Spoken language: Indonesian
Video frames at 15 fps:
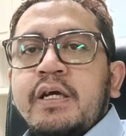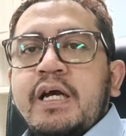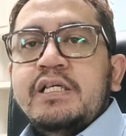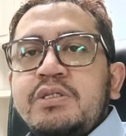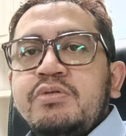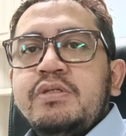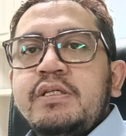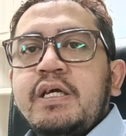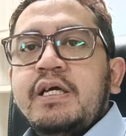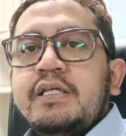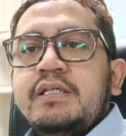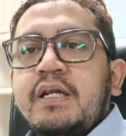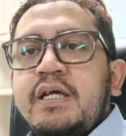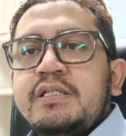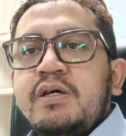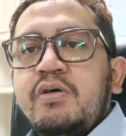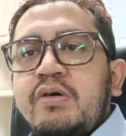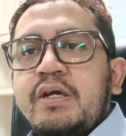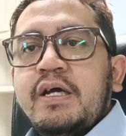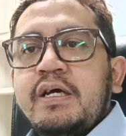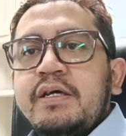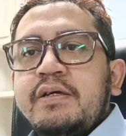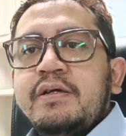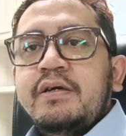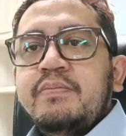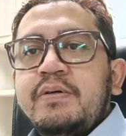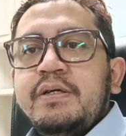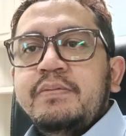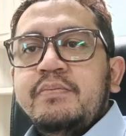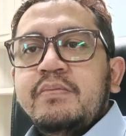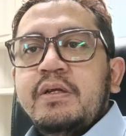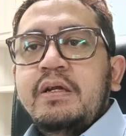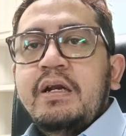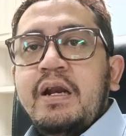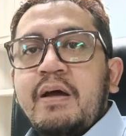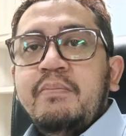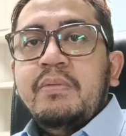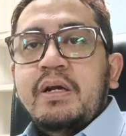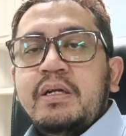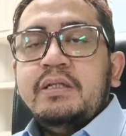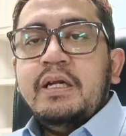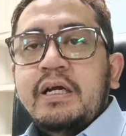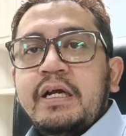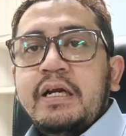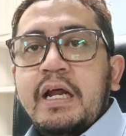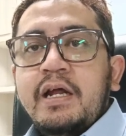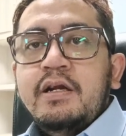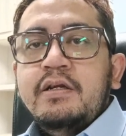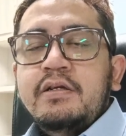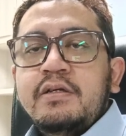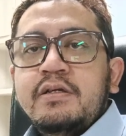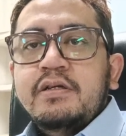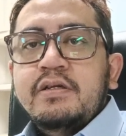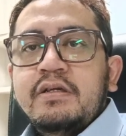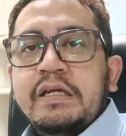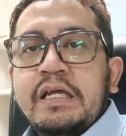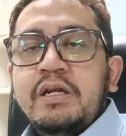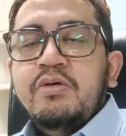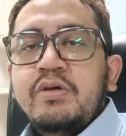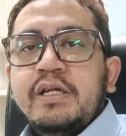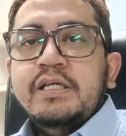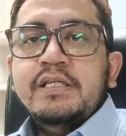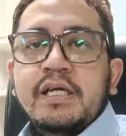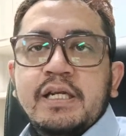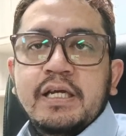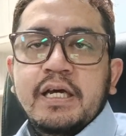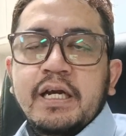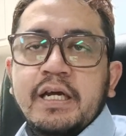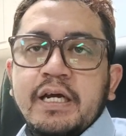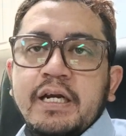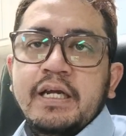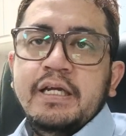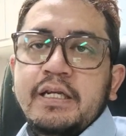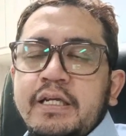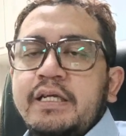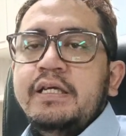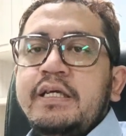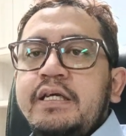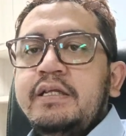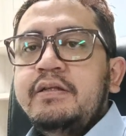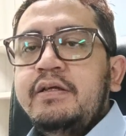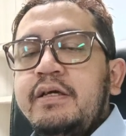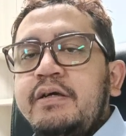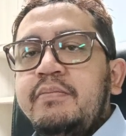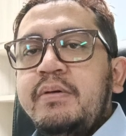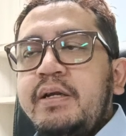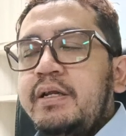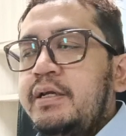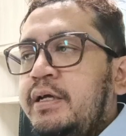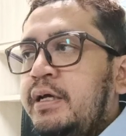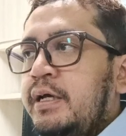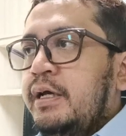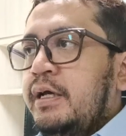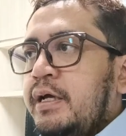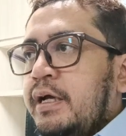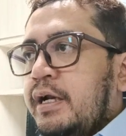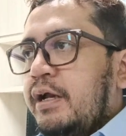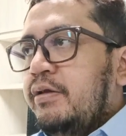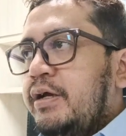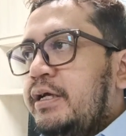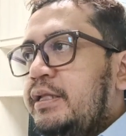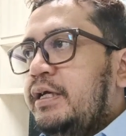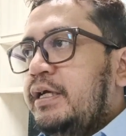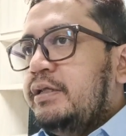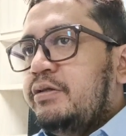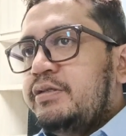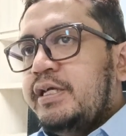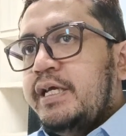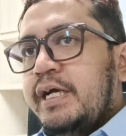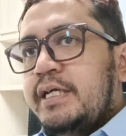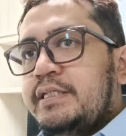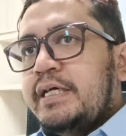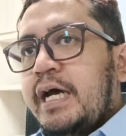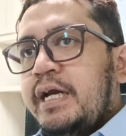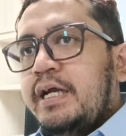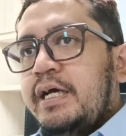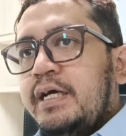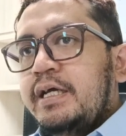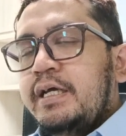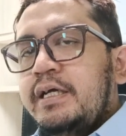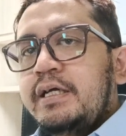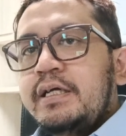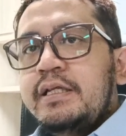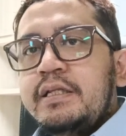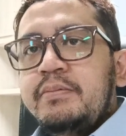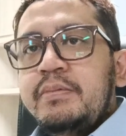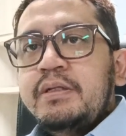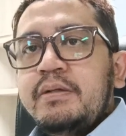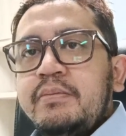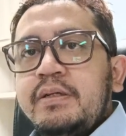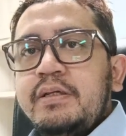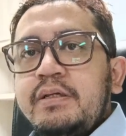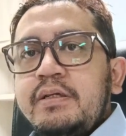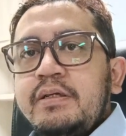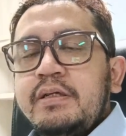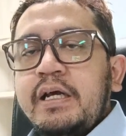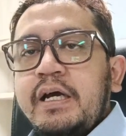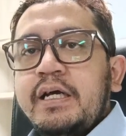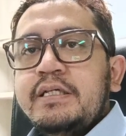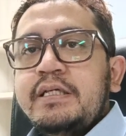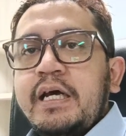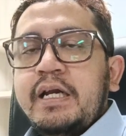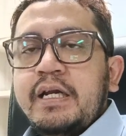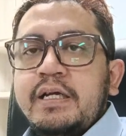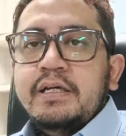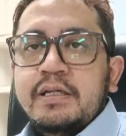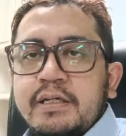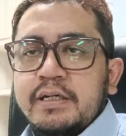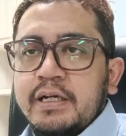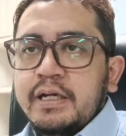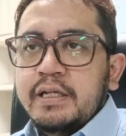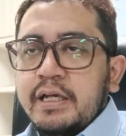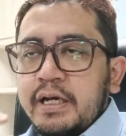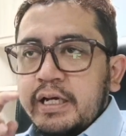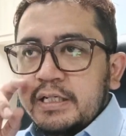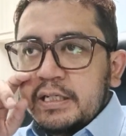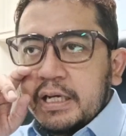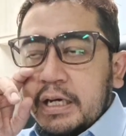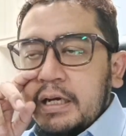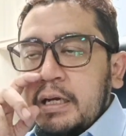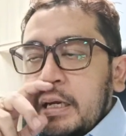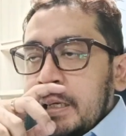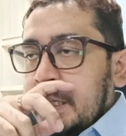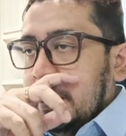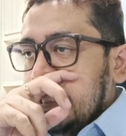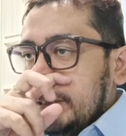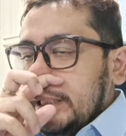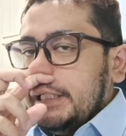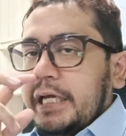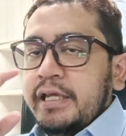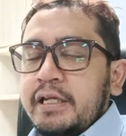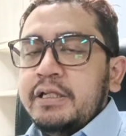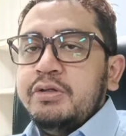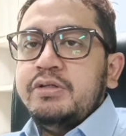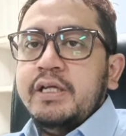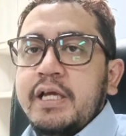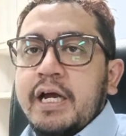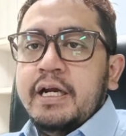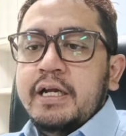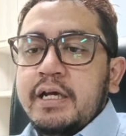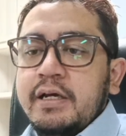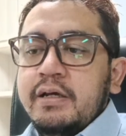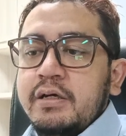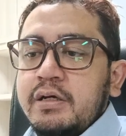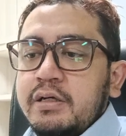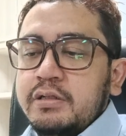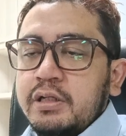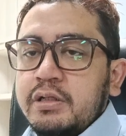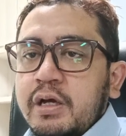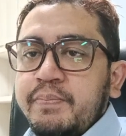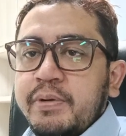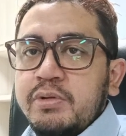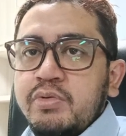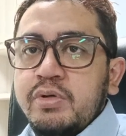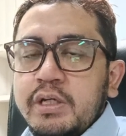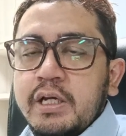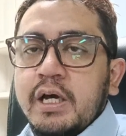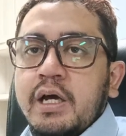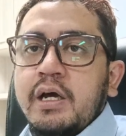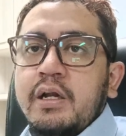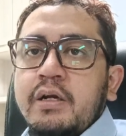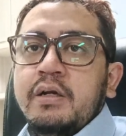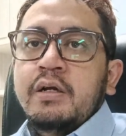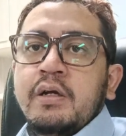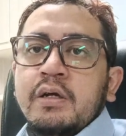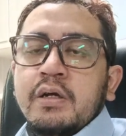Kasusnya salah seorang apa drummer terkenal di Indonesia ini gara-gara ini gitu ya kemarin Lalu yang ketiga tentu saja jangan sara ya, teman-teman. Jangan sara. Nah, jangan sara. Sisanya tentu saja ada e, tentang perjudian,